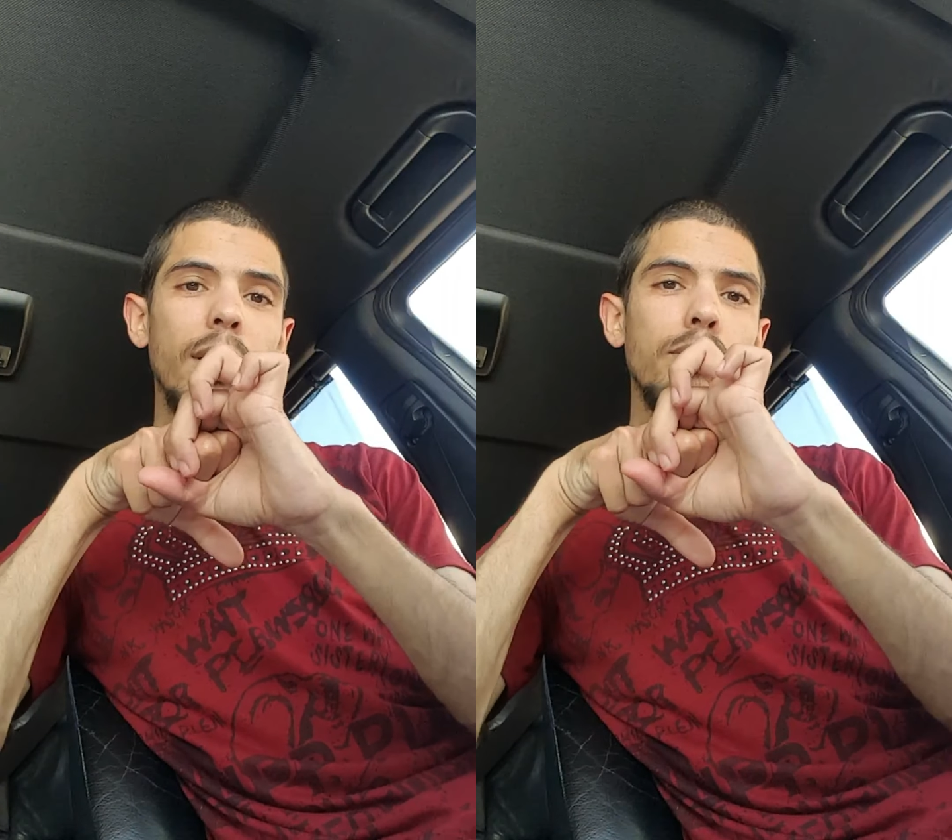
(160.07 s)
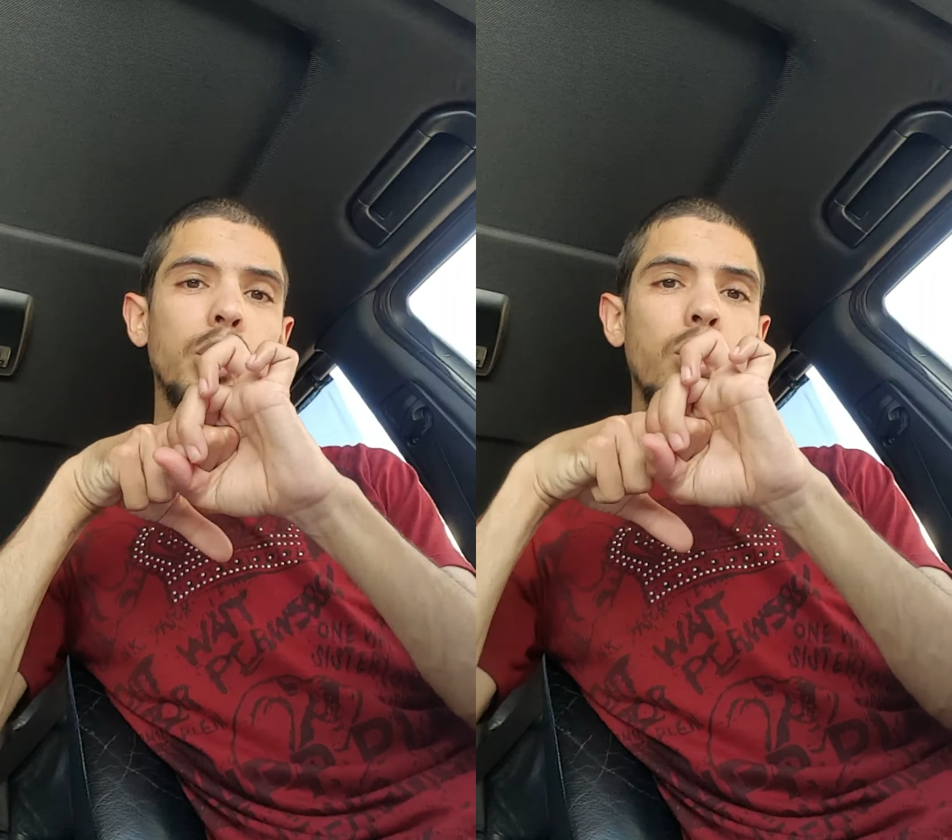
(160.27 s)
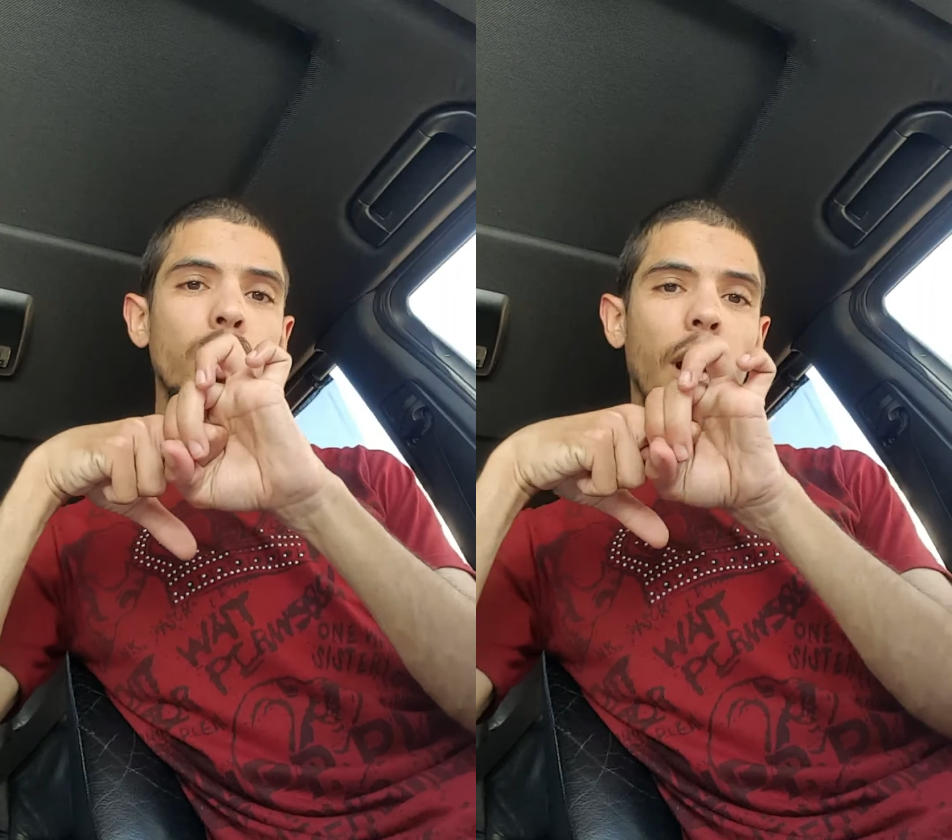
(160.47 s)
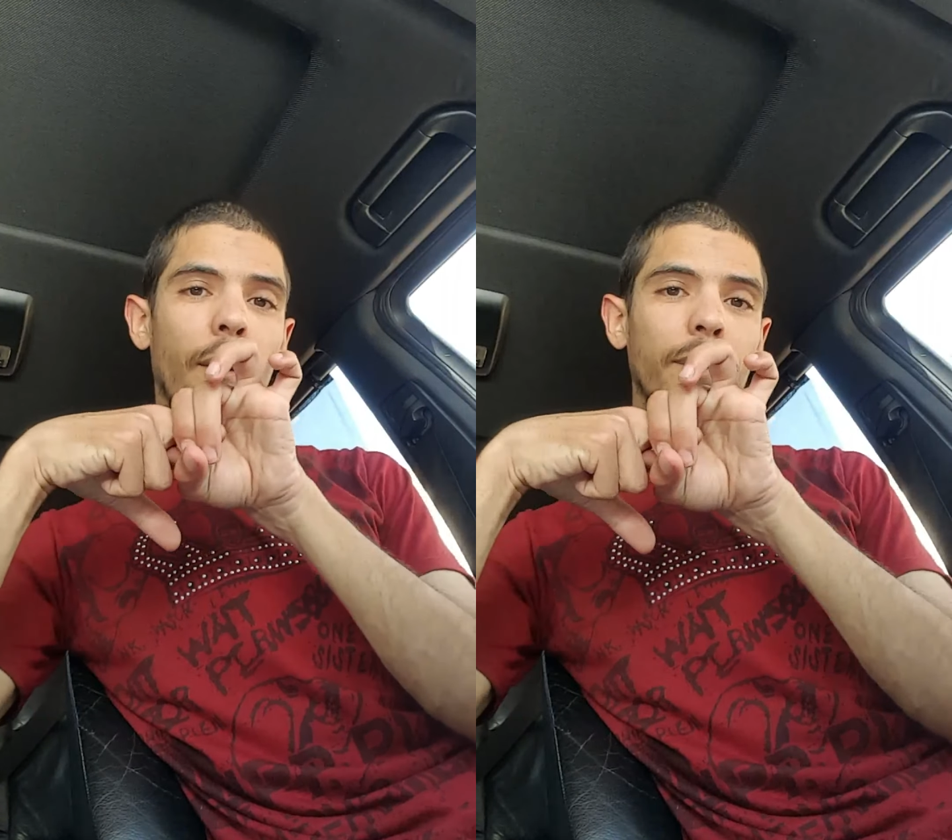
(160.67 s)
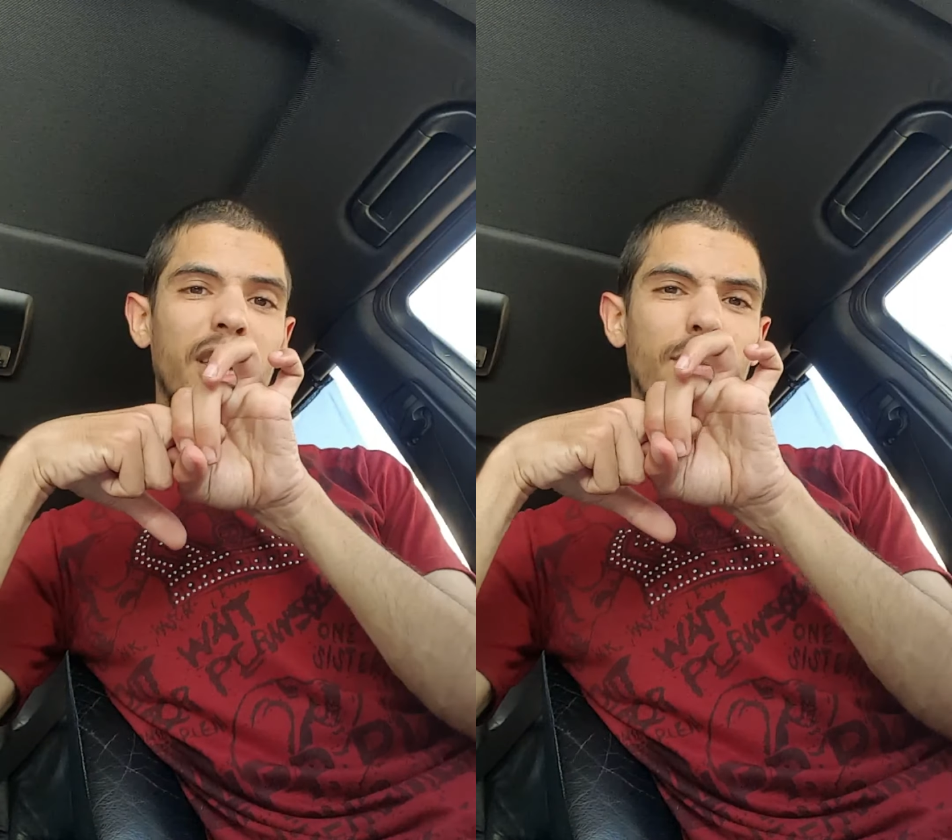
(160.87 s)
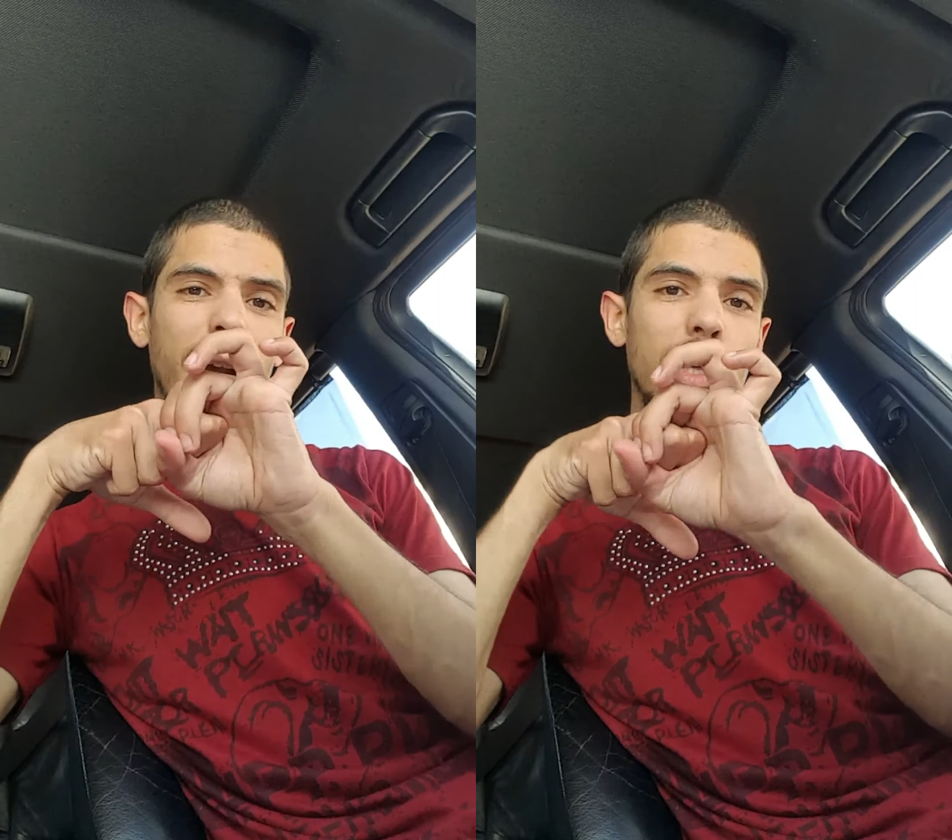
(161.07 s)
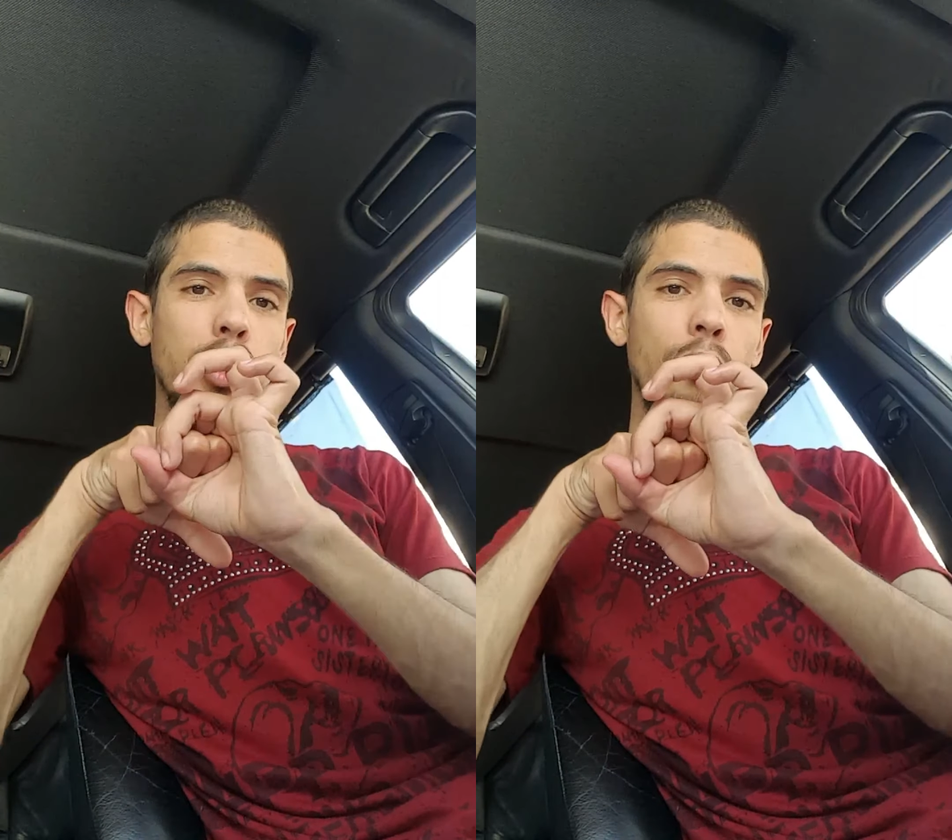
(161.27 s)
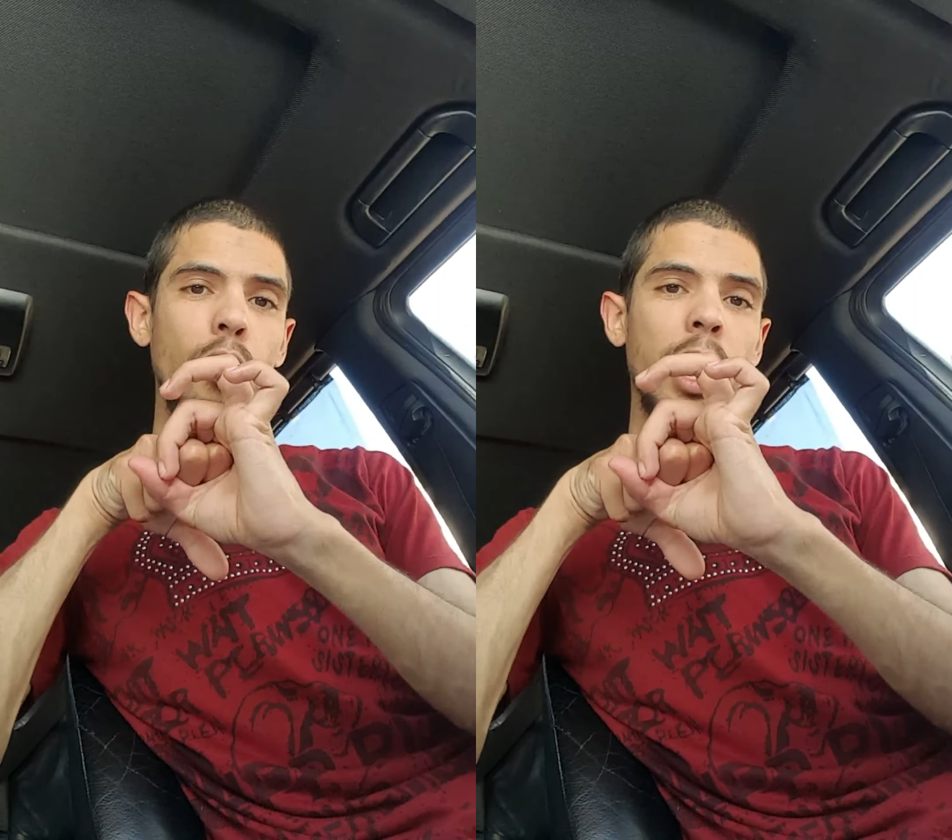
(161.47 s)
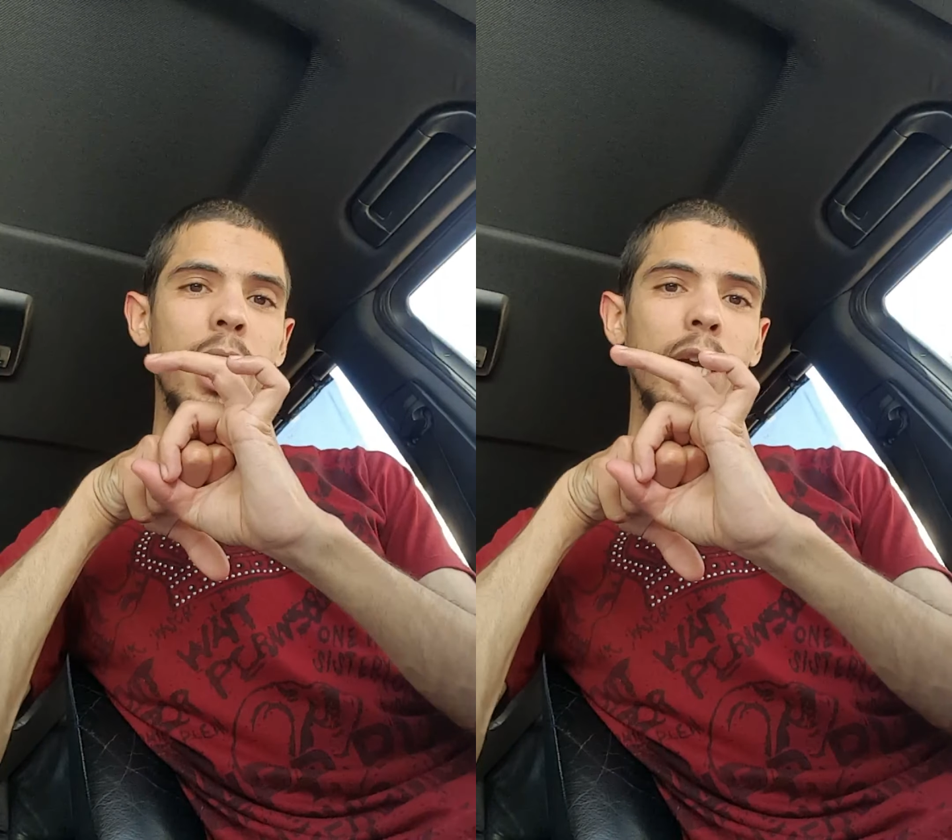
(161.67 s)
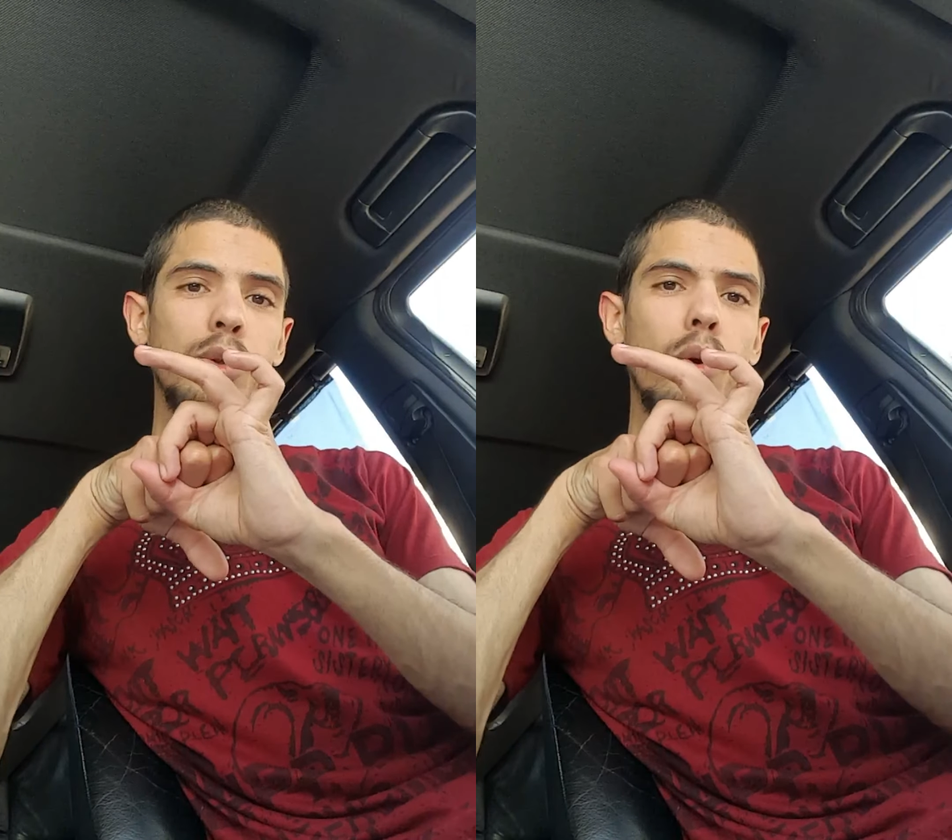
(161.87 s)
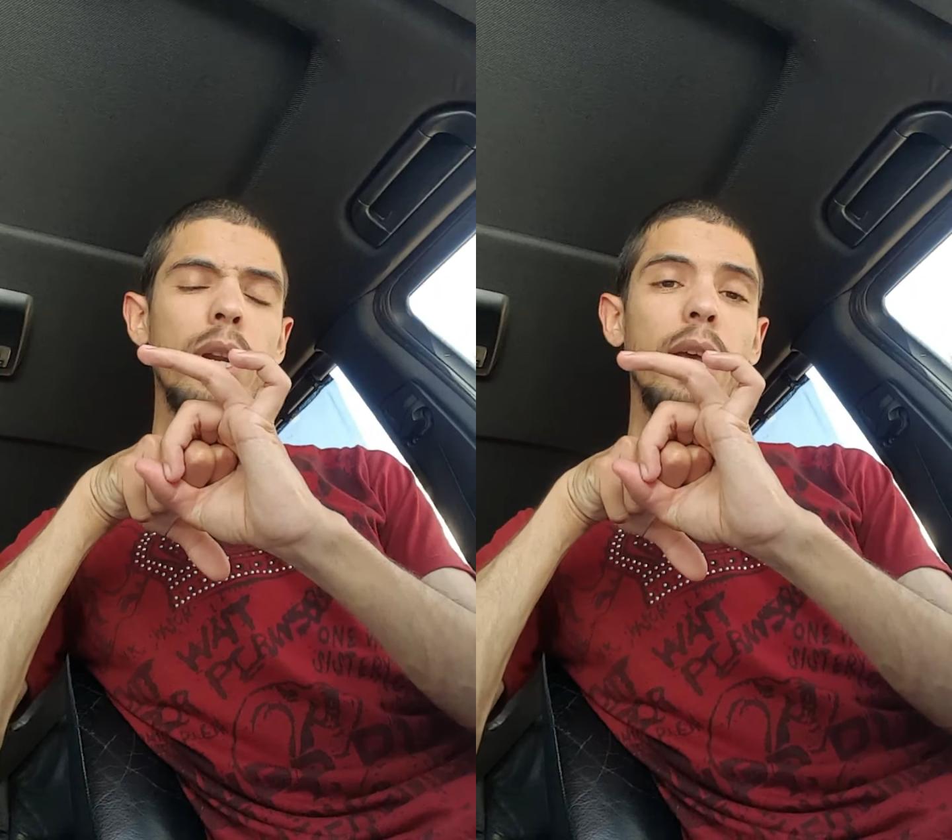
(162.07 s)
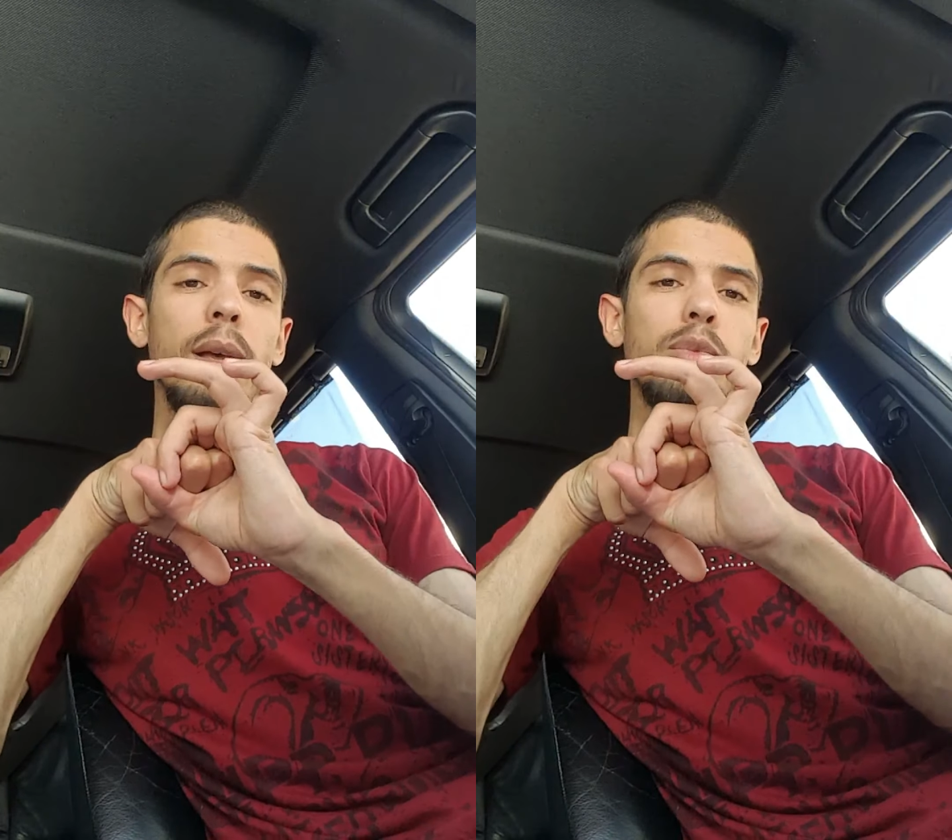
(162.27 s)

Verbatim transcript: مسدوده كيف ما كتشوفوا هكا كتكون